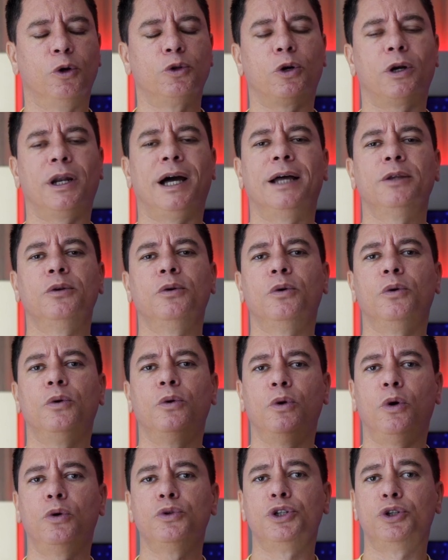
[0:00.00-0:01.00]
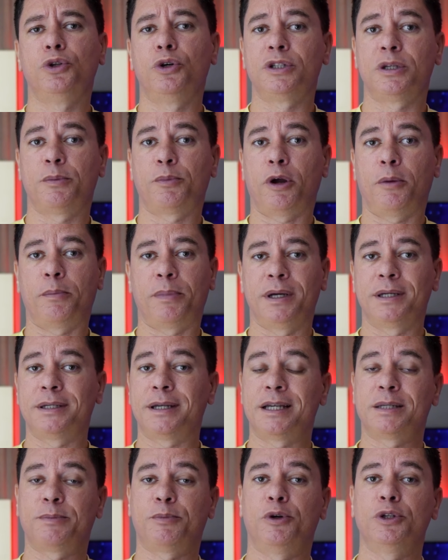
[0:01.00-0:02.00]
outro lado, o Note 12 Pro Plus
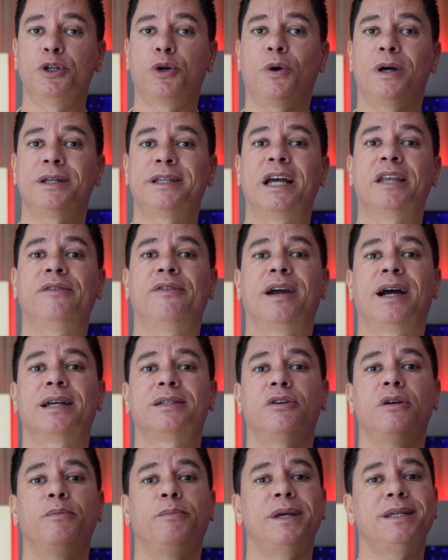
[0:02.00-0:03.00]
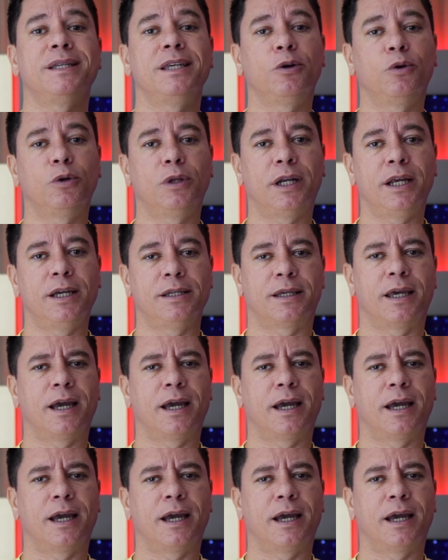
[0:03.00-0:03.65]
responde com a certificação IP53,